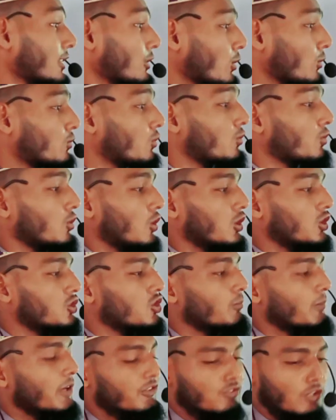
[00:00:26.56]
থেকে লক্ষ্য করে অনেক
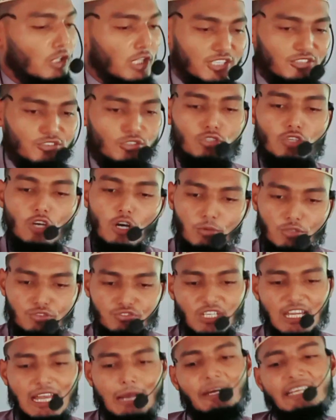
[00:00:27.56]
সময় সলাতরত
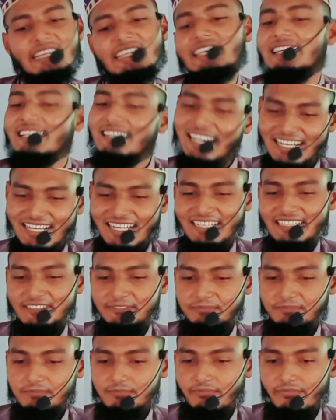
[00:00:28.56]
অবস্থায় আমার দিকে তাকায়
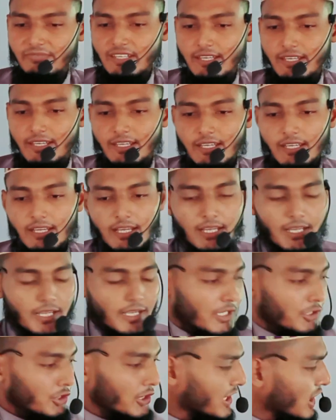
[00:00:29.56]

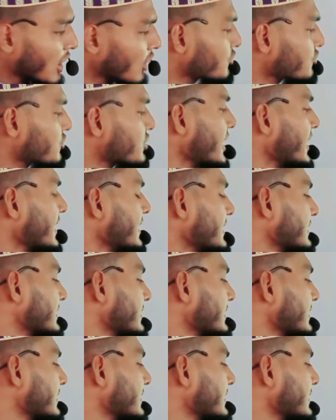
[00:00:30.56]
এটা হচ্ছে